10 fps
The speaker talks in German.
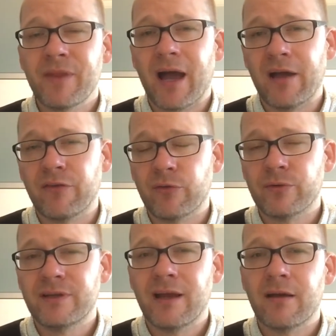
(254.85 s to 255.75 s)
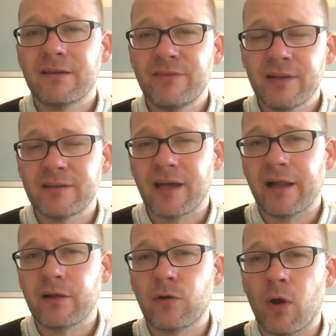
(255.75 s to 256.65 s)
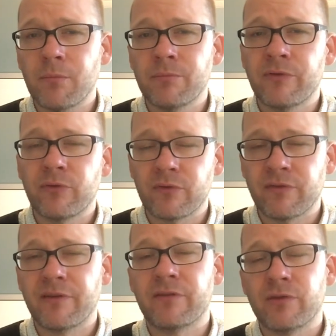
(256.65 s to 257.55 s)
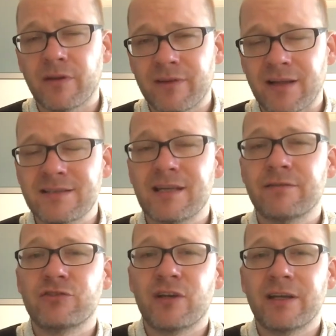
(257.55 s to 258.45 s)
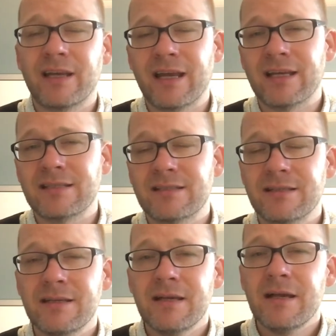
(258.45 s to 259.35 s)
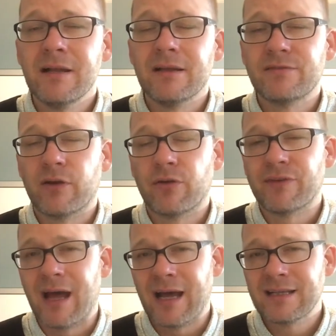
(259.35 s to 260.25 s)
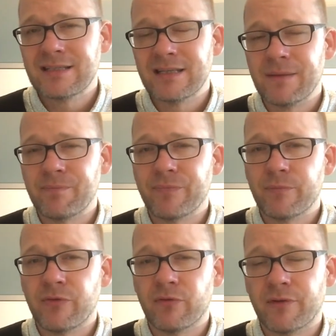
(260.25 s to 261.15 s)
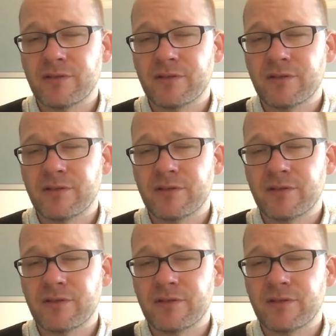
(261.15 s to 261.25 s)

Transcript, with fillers: also der vierte Teil kommen, beziehungsweise wird das Ganze dann wahrscheinlich erst 2018 bzw.